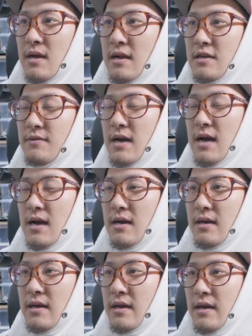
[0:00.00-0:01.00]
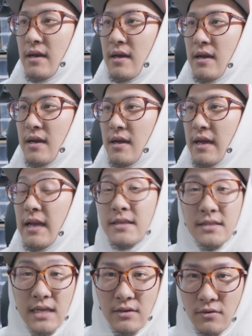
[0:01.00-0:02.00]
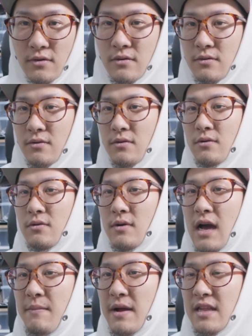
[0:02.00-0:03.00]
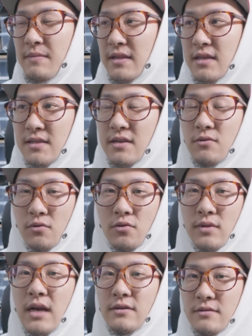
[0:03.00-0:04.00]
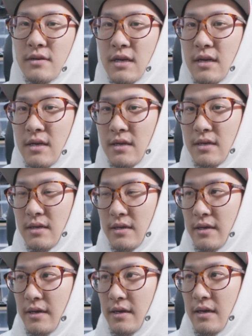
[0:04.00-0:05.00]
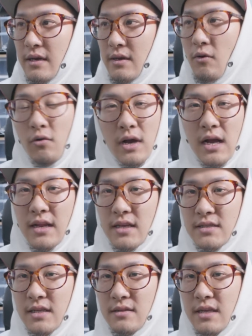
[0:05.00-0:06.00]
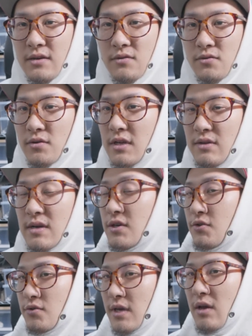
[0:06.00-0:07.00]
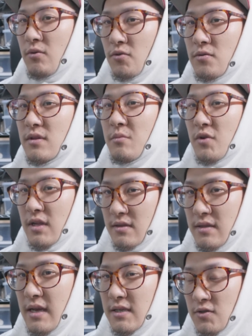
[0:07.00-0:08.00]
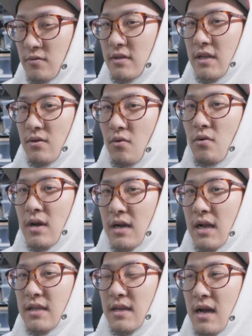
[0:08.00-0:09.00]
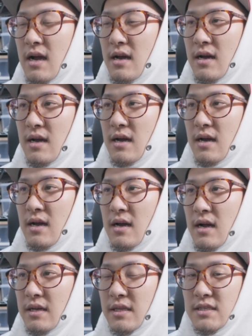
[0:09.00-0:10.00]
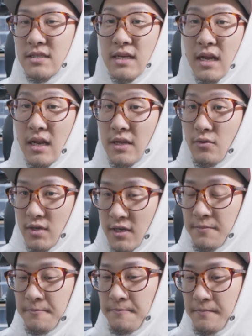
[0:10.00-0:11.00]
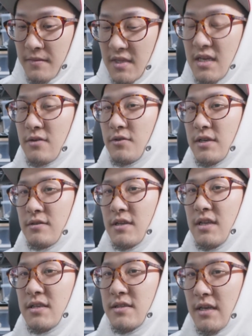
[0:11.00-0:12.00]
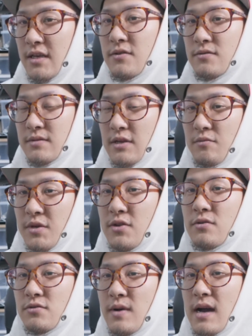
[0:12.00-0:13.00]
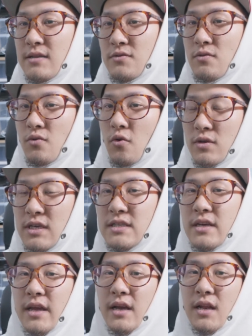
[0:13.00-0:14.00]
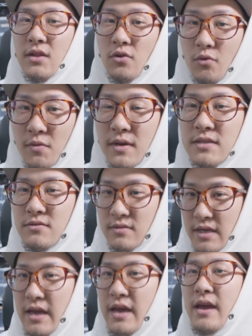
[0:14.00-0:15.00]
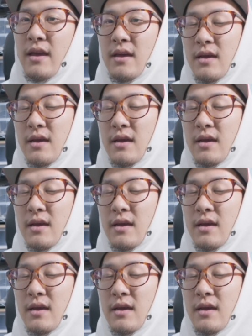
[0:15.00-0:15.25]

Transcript: あるいは、演者さんをあまり待たせることなく、大掛かりなセッティングの時には休憩を取ってもらって、そんなに大掛かりな形にならない時にクイックリリースできるっていう魅力はすごく大きいんじゃないかなと思いますので、